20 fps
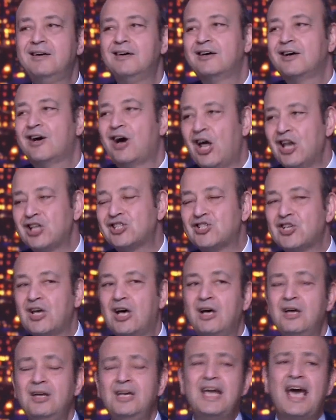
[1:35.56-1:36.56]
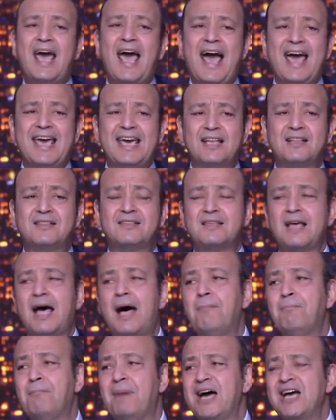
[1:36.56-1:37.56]
خالصة لغاية
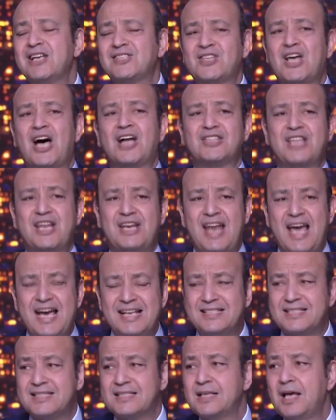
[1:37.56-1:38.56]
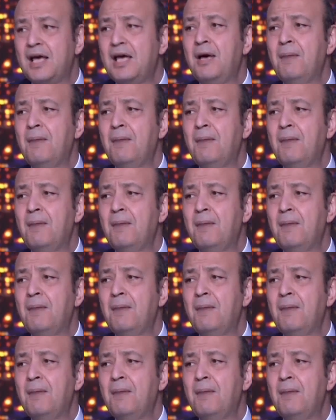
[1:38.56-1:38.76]
أما يصعد الناس